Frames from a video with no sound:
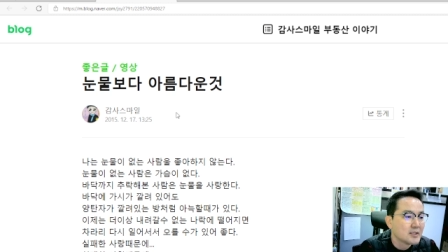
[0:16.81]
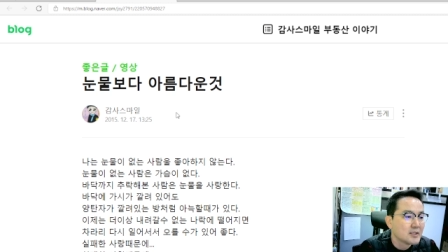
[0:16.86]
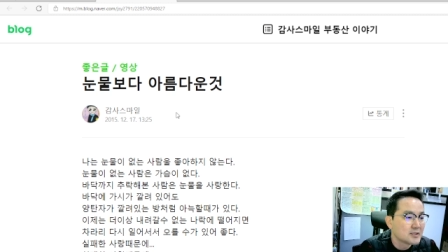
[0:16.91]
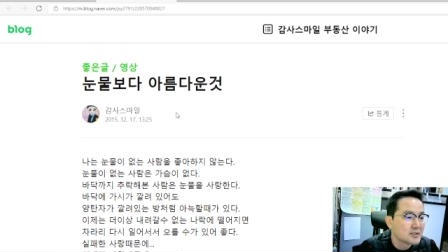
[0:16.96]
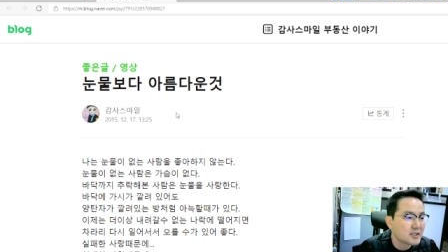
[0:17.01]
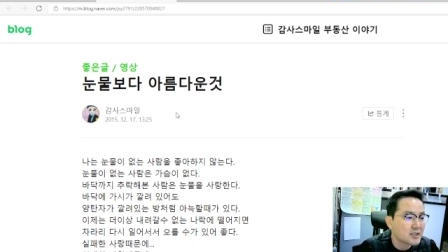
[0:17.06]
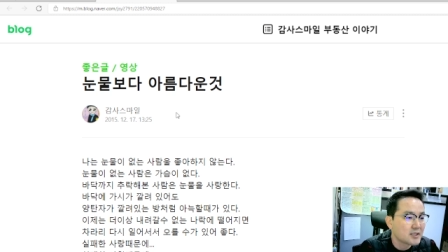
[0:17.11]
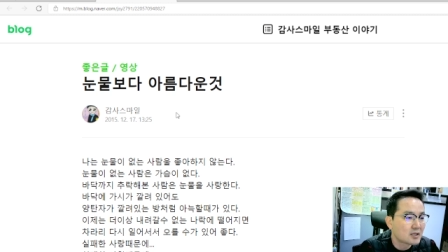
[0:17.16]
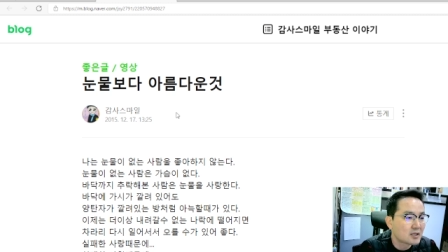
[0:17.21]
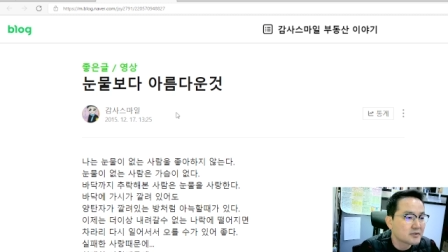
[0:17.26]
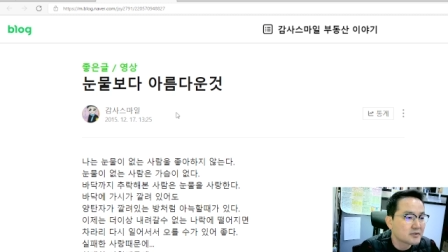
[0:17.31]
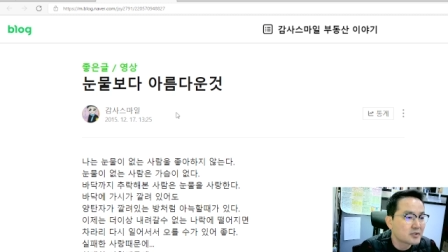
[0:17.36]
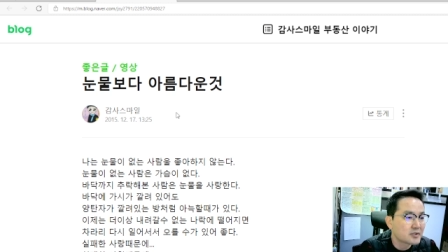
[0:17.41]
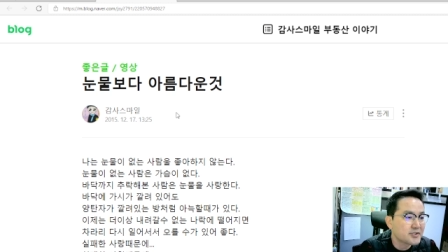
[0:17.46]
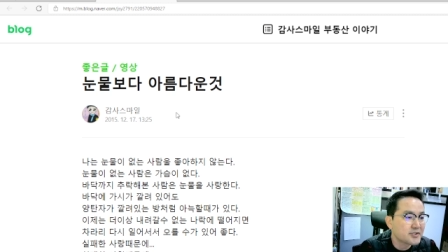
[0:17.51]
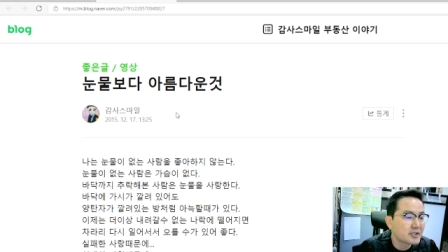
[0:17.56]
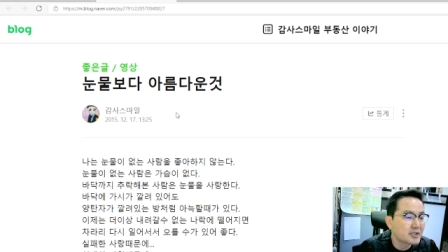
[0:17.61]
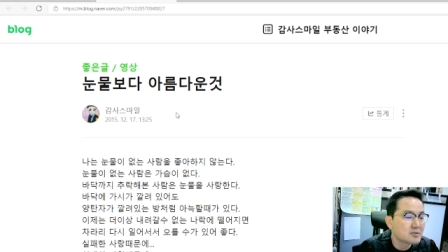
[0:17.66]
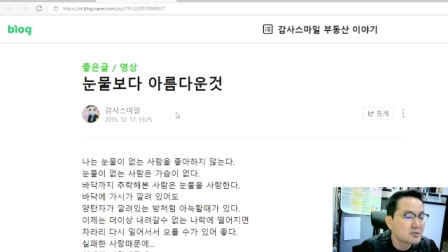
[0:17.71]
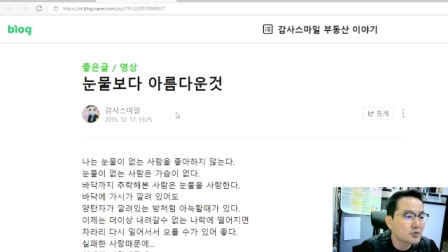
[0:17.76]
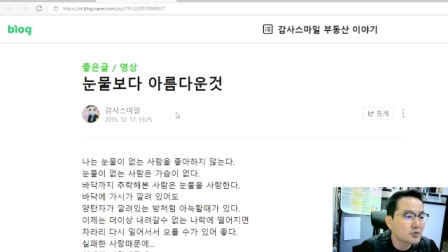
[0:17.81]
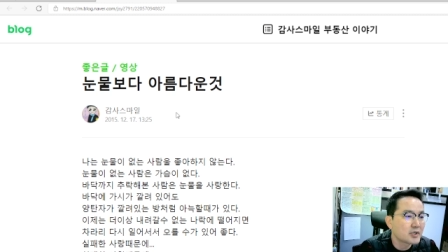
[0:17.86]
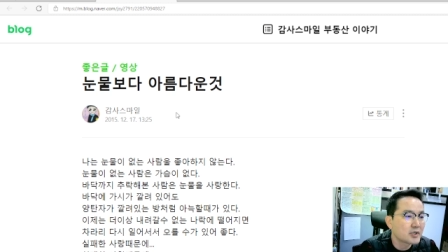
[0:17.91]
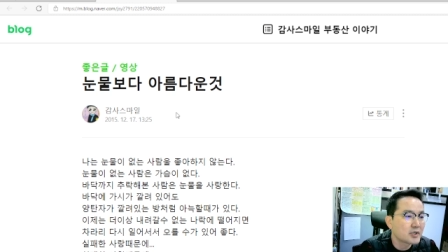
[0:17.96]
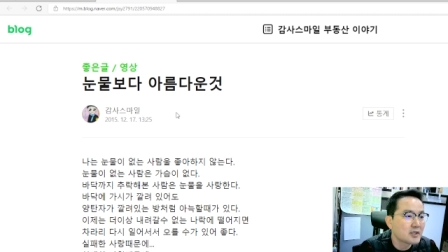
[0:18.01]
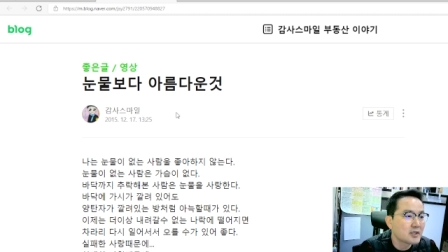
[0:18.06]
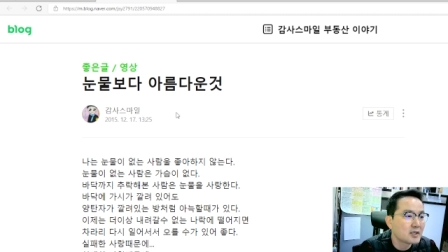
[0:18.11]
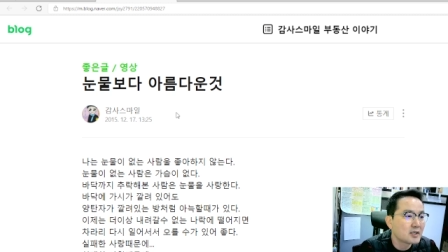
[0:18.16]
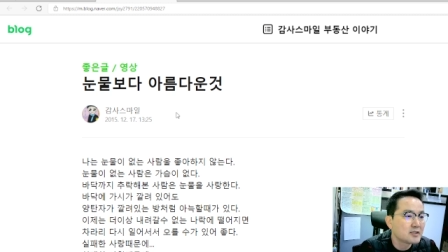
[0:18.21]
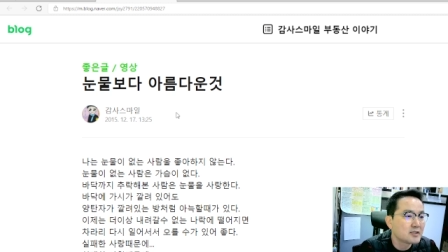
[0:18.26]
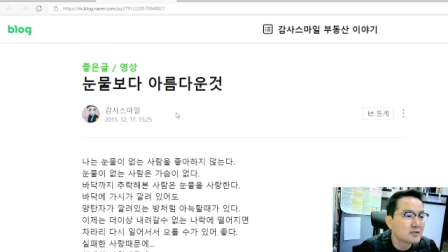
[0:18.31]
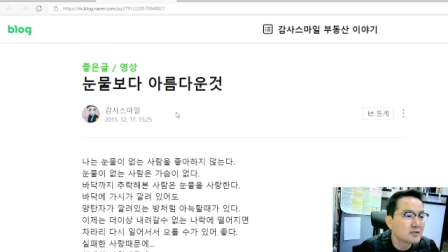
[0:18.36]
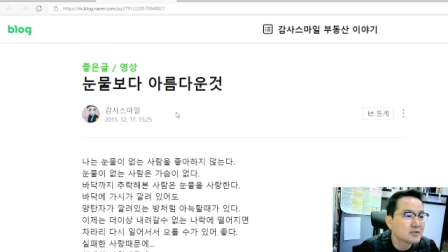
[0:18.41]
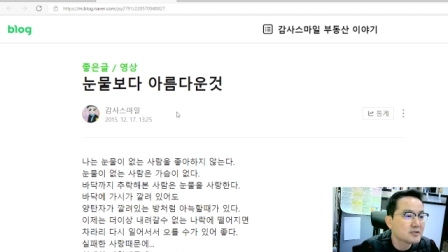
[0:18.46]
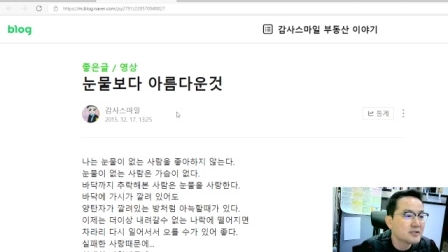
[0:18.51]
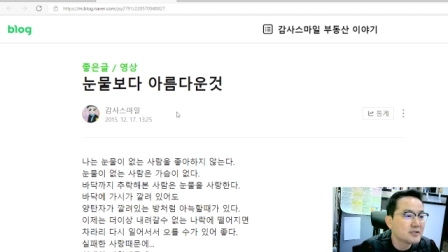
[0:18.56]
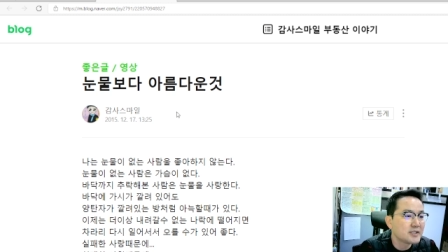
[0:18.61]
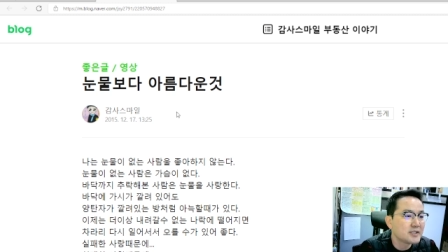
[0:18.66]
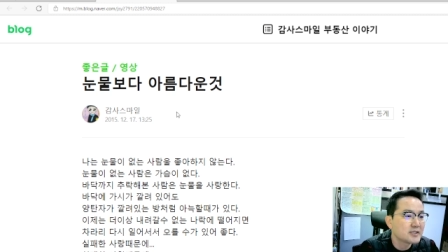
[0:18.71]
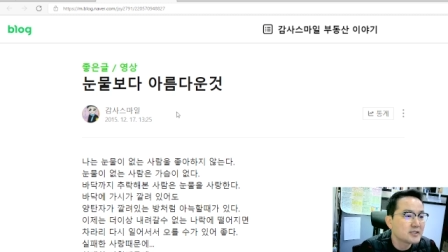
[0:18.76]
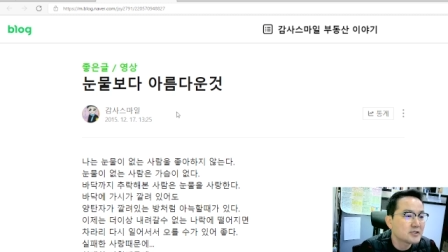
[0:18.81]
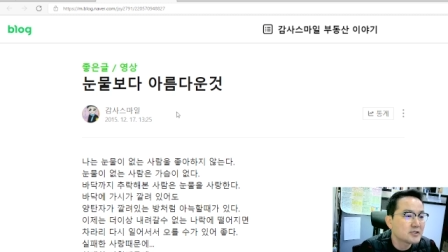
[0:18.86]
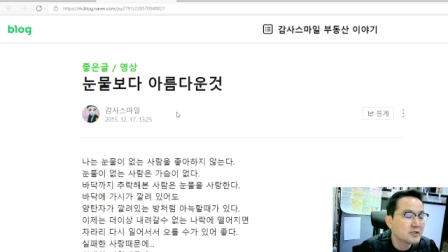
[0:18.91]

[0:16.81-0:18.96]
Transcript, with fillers: 제가 어떤 책을 보다가 이런 글이